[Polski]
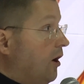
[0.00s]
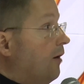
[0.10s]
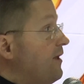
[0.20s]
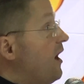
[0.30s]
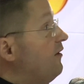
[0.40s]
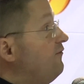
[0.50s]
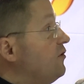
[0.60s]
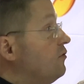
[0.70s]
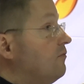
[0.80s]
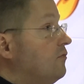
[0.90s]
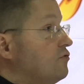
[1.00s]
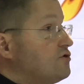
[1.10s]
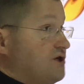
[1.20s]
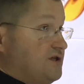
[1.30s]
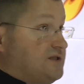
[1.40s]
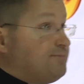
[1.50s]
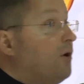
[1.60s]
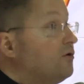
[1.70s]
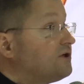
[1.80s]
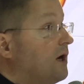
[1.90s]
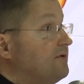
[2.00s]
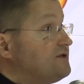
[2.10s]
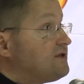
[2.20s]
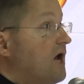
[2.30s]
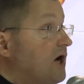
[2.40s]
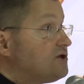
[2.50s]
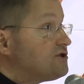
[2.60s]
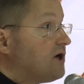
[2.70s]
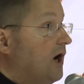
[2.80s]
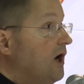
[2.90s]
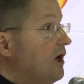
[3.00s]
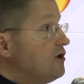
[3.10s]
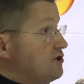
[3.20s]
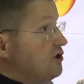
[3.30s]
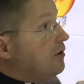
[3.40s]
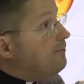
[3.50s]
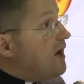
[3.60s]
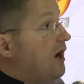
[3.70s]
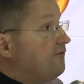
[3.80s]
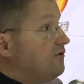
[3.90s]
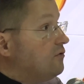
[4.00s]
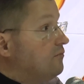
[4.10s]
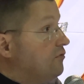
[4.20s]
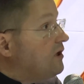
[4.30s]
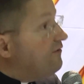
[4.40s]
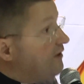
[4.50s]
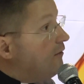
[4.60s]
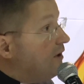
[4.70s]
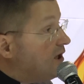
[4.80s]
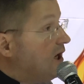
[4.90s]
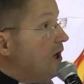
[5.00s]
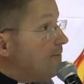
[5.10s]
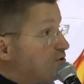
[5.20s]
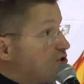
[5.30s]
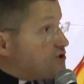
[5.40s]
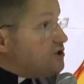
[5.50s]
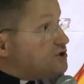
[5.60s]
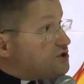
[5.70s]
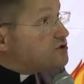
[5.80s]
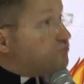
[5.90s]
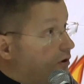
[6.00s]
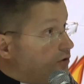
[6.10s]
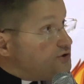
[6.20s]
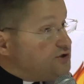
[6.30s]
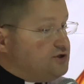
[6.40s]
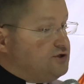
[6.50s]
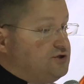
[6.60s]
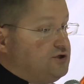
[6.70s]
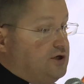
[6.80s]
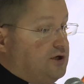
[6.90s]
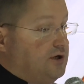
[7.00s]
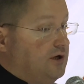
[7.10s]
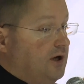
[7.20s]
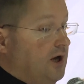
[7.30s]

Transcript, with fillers: objawił mu, że spotka Mesjasza, czyli objawił mu kawałek przyszłości.